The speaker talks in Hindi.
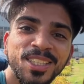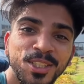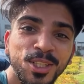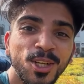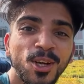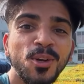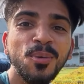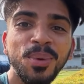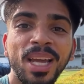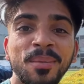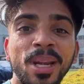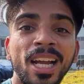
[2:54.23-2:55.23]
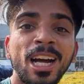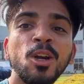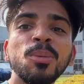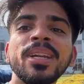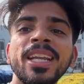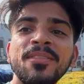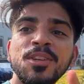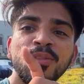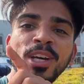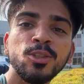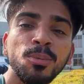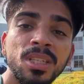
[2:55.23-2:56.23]
जीरो रुपये हैं मेरे अकाउंट में नहीं
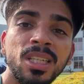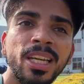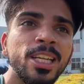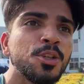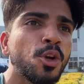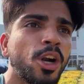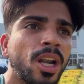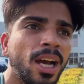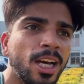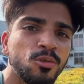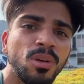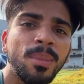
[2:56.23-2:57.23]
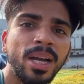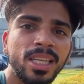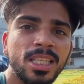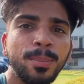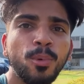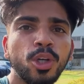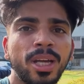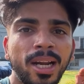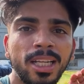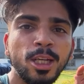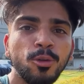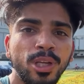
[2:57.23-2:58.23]
विश्वास तो मैं स्क्रीन लगा दूंगा बाकी सपोर्ट
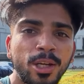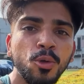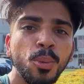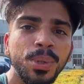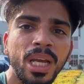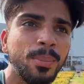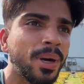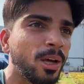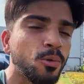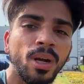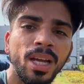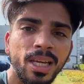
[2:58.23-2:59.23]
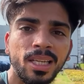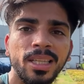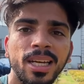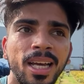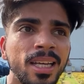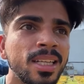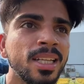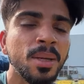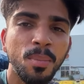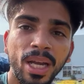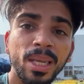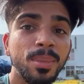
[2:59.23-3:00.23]
करना चाहते हैं यू पड़ा हुआ है कर देना
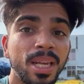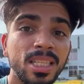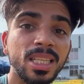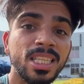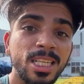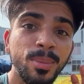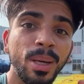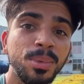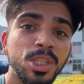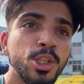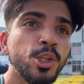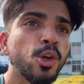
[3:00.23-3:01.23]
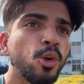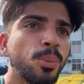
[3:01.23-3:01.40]
बाकी मेरे सच्ची में अभी जीरो